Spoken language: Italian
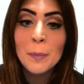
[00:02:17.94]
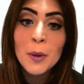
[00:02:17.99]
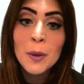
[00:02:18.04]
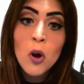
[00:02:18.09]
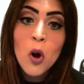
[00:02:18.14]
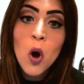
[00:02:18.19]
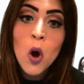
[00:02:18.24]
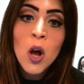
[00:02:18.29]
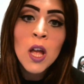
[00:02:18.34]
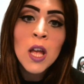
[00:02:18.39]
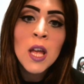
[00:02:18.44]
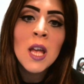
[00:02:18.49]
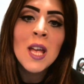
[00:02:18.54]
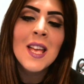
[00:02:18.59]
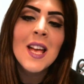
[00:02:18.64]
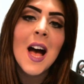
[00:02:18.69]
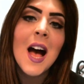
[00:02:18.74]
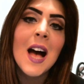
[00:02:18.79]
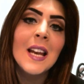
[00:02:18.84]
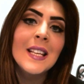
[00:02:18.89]
però
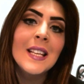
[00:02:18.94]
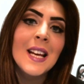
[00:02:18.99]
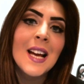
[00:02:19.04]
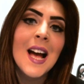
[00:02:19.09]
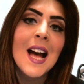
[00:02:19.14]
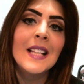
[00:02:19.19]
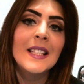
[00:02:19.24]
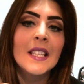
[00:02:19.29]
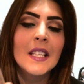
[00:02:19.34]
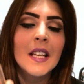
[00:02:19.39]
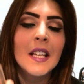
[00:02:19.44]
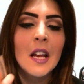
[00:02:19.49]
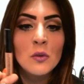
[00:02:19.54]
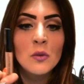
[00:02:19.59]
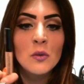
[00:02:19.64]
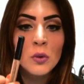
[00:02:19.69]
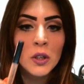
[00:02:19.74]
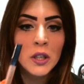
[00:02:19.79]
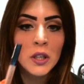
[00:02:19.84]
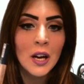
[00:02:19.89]
alle ragazze che
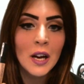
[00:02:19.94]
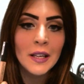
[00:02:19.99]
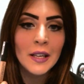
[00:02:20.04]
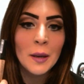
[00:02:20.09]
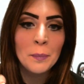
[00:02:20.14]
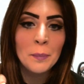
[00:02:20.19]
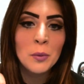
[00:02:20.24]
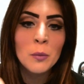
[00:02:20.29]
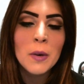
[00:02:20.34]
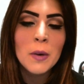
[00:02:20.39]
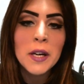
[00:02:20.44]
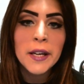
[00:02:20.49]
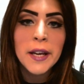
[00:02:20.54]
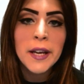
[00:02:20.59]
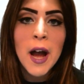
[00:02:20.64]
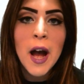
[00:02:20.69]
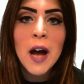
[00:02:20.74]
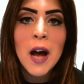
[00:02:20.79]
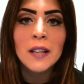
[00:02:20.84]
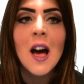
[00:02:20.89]
hanno un'occhiaia più
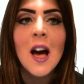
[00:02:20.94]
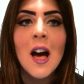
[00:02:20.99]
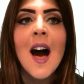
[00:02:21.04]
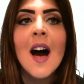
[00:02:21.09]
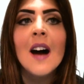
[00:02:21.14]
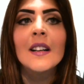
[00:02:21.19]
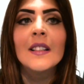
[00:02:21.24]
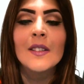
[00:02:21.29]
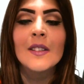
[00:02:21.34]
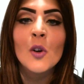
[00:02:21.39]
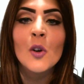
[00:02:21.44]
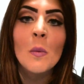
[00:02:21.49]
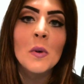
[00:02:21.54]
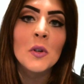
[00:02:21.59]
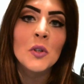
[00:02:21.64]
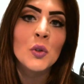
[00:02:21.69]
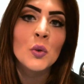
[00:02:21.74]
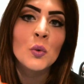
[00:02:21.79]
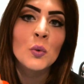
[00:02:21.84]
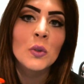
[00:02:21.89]
marcata oh, lo
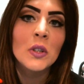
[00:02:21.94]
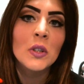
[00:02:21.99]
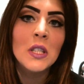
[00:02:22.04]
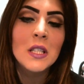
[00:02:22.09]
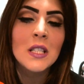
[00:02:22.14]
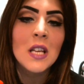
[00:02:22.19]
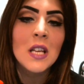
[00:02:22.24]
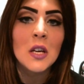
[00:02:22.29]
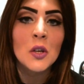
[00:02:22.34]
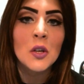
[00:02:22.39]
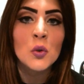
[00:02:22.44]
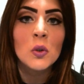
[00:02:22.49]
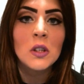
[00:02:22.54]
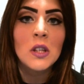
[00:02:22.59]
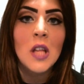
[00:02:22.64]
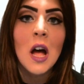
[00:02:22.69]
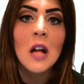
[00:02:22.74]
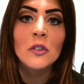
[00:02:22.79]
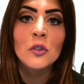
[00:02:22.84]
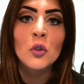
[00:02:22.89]
possono utilizzare
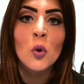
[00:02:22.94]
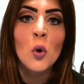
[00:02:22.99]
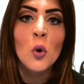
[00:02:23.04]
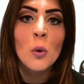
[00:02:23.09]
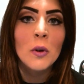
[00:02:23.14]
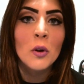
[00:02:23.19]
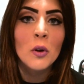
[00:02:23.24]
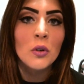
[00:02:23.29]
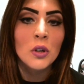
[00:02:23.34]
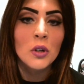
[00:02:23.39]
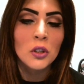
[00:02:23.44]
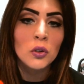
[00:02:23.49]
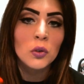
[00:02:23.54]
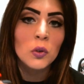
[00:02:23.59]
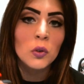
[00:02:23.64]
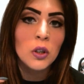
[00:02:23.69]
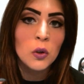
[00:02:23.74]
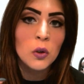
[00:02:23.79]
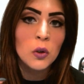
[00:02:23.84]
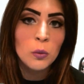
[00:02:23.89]
soltanto come
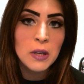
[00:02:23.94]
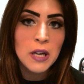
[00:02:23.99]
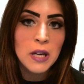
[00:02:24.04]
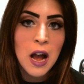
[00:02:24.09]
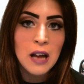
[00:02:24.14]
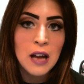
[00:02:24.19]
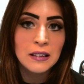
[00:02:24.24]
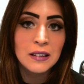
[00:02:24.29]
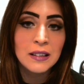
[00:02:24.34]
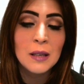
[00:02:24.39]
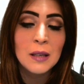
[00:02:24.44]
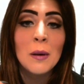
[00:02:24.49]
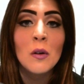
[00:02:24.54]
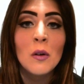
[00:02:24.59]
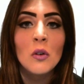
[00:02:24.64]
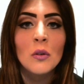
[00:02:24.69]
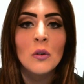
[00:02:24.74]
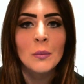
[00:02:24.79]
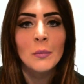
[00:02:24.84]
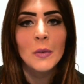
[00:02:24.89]
correttore illuminante, ma
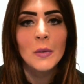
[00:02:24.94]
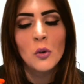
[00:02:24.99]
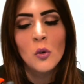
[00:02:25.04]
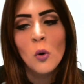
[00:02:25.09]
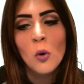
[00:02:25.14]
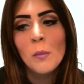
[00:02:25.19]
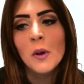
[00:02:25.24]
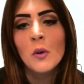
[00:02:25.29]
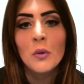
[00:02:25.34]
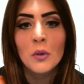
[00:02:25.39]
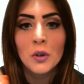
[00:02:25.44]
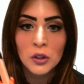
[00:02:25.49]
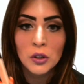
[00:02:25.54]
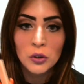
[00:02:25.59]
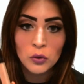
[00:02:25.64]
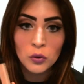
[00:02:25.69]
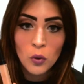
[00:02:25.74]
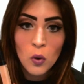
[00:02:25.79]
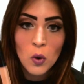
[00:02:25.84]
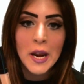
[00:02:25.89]
cor come
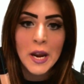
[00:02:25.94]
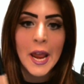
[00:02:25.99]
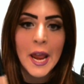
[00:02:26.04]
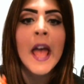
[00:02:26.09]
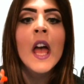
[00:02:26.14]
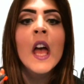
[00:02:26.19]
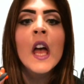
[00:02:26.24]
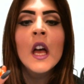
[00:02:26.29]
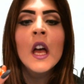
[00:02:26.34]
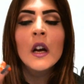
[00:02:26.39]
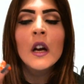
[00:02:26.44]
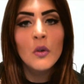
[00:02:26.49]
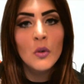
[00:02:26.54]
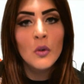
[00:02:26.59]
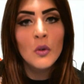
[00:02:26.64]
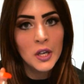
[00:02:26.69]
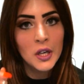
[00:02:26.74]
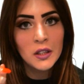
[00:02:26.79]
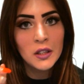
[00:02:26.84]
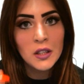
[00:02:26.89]
correttore
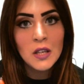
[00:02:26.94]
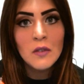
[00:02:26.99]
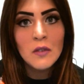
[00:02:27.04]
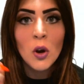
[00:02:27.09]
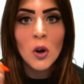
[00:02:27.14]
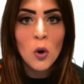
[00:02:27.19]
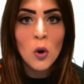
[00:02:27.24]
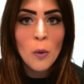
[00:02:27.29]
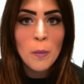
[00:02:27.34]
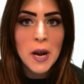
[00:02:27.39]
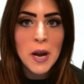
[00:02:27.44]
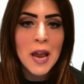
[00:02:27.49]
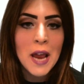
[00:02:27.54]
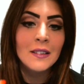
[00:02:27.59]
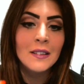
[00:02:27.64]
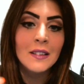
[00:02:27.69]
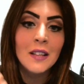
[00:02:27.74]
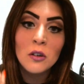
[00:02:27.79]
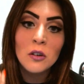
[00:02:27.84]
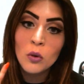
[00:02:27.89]
correttivo e
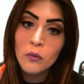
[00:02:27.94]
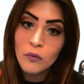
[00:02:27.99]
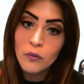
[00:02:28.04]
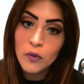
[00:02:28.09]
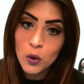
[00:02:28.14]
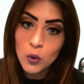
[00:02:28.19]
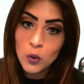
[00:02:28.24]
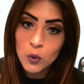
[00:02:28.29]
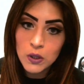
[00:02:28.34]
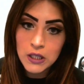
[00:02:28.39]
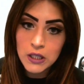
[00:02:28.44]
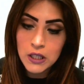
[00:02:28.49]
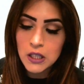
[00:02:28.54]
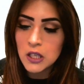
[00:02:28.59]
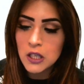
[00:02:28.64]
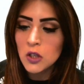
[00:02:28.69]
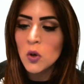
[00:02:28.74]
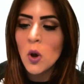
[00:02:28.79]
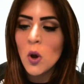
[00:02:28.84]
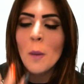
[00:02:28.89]
coprente non ve lo
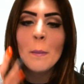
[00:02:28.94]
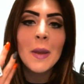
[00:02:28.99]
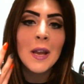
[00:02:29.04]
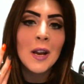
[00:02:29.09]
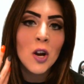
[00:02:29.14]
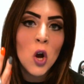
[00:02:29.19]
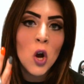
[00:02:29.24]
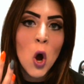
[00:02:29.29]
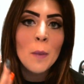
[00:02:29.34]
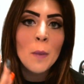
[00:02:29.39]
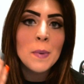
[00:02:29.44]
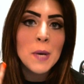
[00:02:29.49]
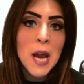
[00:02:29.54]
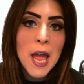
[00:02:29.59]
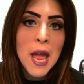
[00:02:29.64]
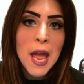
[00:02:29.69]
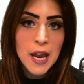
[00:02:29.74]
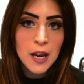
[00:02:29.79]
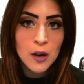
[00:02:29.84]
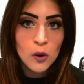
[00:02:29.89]
consiglio. A me
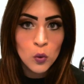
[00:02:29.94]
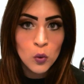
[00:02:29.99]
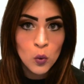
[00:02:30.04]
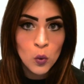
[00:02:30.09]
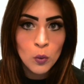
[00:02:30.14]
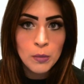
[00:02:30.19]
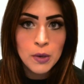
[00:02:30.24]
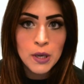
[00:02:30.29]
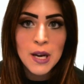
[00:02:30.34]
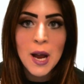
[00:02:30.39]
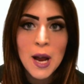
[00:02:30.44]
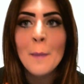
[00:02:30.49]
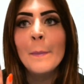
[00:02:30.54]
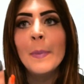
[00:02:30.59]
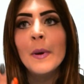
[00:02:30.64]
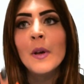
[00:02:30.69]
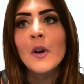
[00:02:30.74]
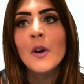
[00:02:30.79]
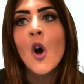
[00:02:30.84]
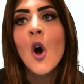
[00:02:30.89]
copre e illumina,
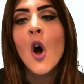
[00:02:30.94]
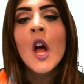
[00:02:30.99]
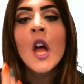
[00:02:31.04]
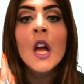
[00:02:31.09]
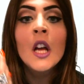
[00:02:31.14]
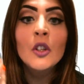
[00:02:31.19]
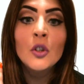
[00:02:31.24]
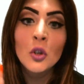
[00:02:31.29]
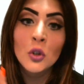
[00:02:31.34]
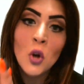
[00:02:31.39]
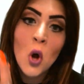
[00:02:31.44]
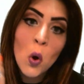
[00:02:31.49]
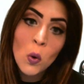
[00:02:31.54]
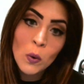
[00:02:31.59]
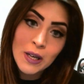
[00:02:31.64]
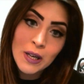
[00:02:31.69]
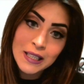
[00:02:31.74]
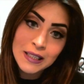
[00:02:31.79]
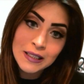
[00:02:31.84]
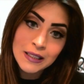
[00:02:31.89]
però non ho
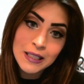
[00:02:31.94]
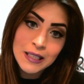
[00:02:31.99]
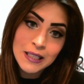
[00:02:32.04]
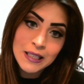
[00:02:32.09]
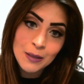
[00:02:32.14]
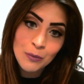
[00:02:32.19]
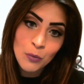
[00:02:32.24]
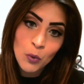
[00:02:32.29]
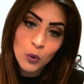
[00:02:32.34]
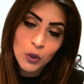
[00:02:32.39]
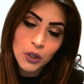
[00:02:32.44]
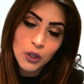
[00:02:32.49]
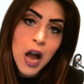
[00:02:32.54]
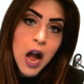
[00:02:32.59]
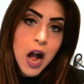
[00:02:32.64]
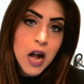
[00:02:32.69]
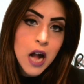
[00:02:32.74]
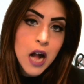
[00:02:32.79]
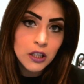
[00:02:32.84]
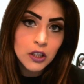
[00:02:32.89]
una grandissima
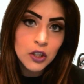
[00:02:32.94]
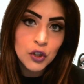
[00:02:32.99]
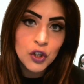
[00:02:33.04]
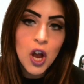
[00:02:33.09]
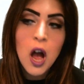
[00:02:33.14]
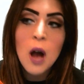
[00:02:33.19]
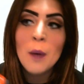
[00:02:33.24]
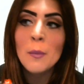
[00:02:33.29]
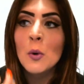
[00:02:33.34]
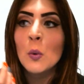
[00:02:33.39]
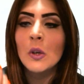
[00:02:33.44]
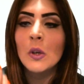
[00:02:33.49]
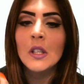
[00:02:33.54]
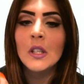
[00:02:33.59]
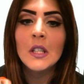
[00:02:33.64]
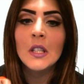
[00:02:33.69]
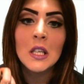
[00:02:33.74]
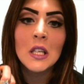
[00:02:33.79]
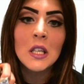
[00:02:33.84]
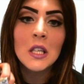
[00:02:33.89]
occhiaia, diciamo,
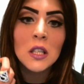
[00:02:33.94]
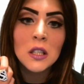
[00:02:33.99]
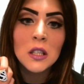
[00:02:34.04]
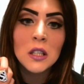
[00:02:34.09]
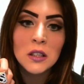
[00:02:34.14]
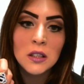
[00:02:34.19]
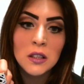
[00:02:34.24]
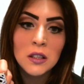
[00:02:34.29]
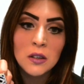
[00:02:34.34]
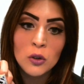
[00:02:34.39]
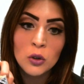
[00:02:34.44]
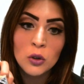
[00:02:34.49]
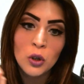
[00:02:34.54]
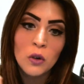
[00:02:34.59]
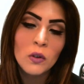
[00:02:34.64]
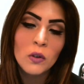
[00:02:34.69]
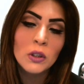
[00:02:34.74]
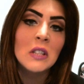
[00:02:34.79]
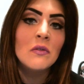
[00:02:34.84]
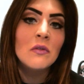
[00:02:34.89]
quindi oh, lo
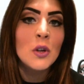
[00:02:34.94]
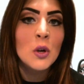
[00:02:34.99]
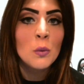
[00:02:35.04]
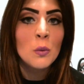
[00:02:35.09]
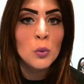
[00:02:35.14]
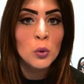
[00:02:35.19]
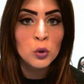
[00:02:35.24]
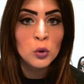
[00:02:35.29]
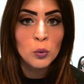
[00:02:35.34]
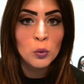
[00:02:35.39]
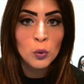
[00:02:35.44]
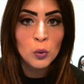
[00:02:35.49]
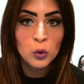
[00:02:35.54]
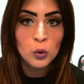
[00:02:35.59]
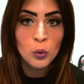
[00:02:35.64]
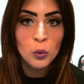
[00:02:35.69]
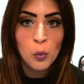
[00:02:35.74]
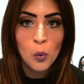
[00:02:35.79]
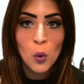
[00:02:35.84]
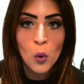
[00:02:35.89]
trovo davvero molto
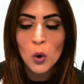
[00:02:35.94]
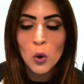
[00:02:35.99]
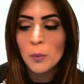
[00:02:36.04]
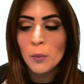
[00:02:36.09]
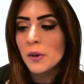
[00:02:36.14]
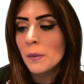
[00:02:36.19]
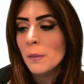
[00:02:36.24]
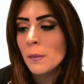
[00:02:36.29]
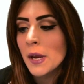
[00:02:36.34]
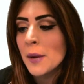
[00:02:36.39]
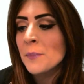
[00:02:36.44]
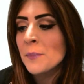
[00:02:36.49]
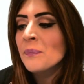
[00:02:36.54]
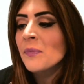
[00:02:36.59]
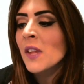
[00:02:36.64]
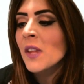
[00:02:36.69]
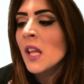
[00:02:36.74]
molto buono per me.